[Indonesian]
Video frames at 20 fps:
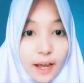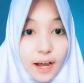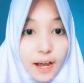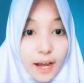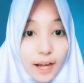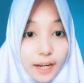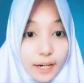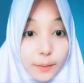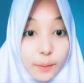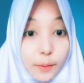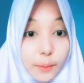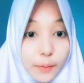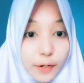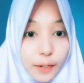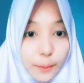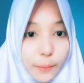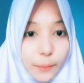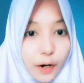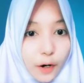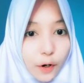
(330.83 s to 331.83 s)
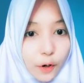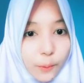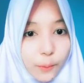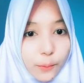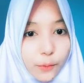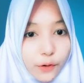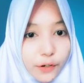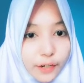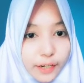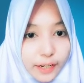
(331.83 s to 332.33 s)
Ada beberapa
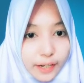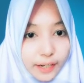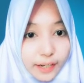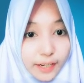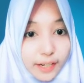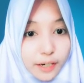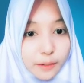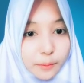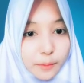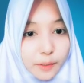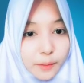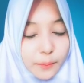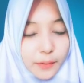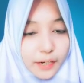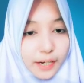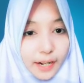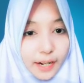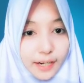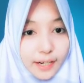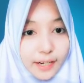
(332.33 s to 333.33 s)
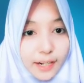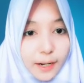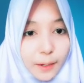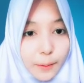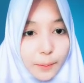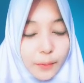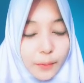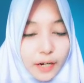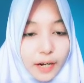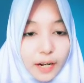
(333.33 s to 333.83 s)
komponen yang berperan
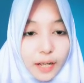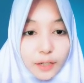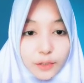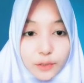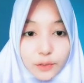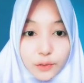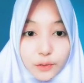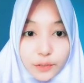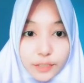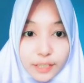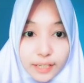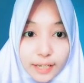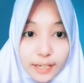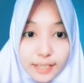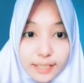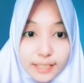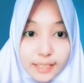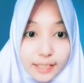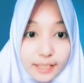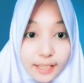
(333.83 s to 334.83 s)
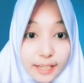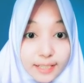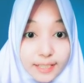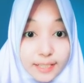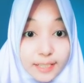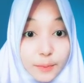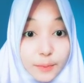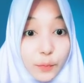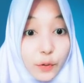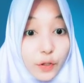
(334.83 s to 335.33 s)
dalam berlangsungnya
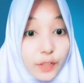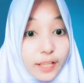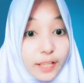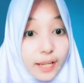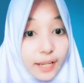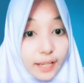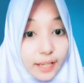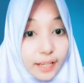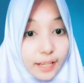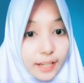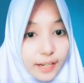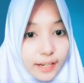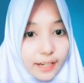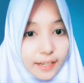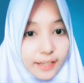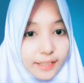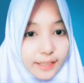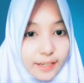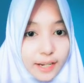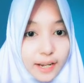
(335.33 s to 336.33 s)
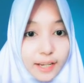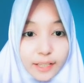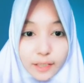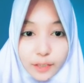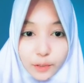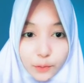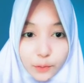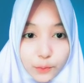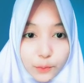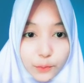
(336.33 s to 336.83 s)
sintesis protein,
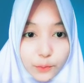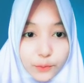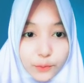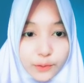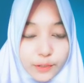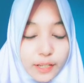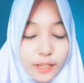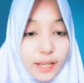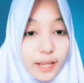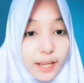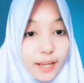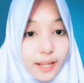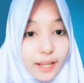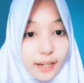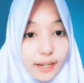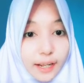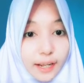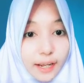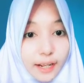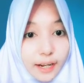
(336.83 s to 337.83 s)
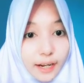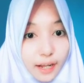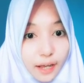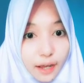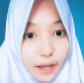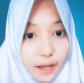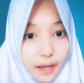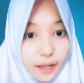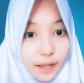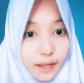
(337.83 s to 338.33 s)
yaitu
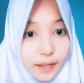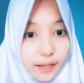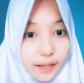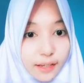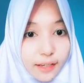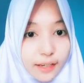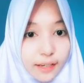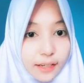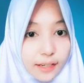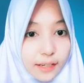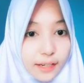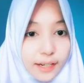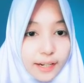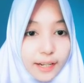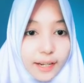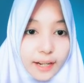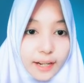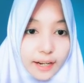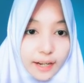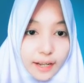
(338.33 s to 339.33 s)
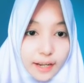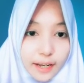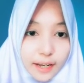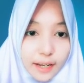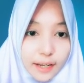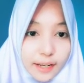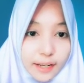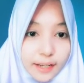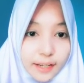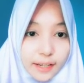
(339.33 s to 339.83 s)
DNA,
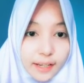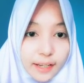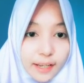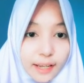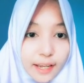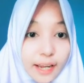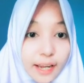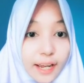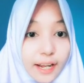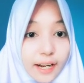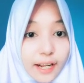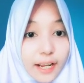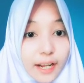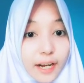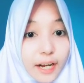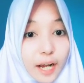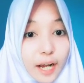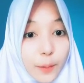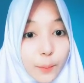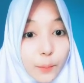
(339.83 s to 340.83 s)
RNA, RNA